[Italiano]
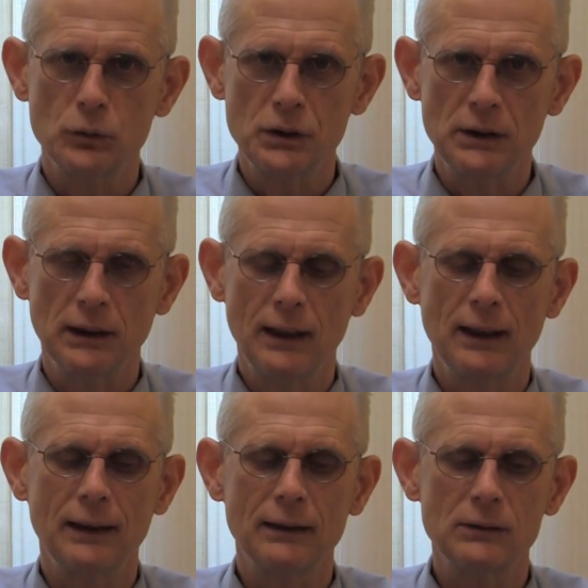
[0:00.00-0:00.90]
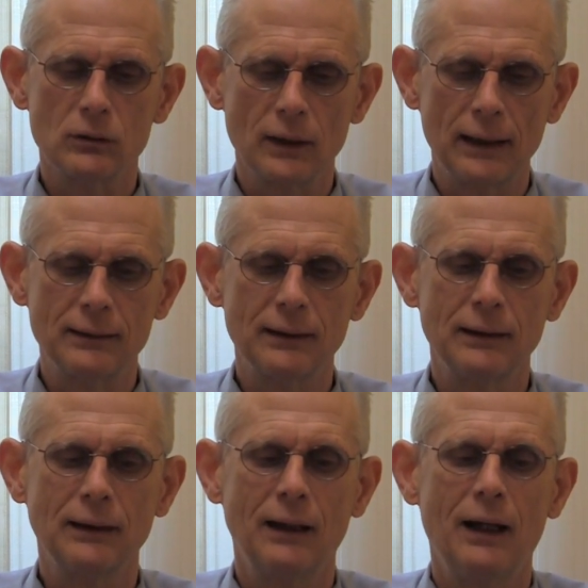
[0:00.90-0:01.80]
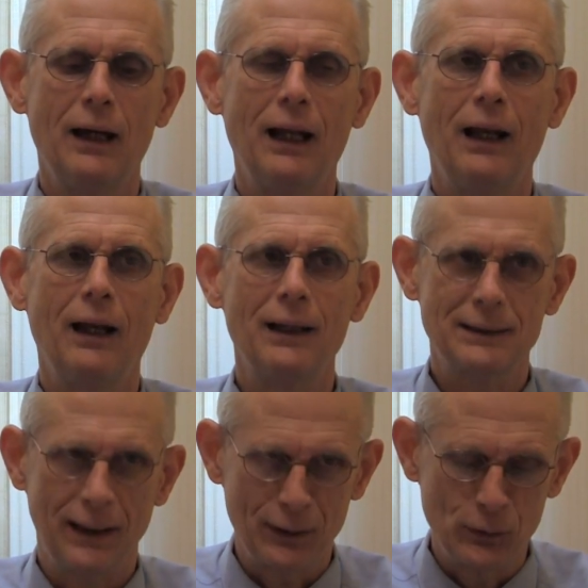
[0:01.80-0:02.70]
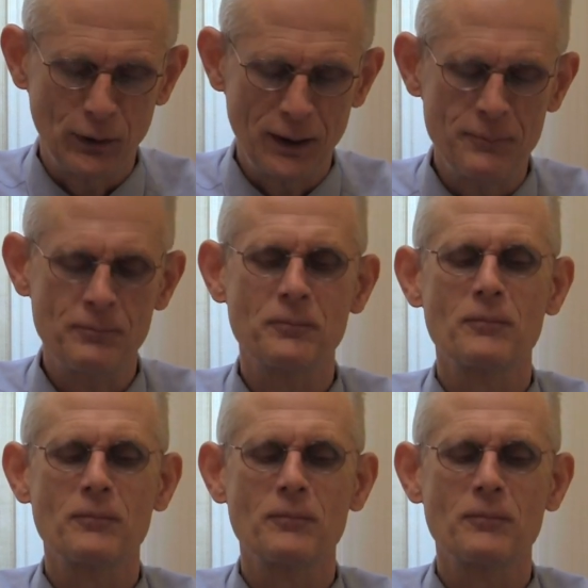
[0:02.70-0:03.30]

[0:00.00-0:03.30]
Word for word: di cucina e il ristorante La Sanagola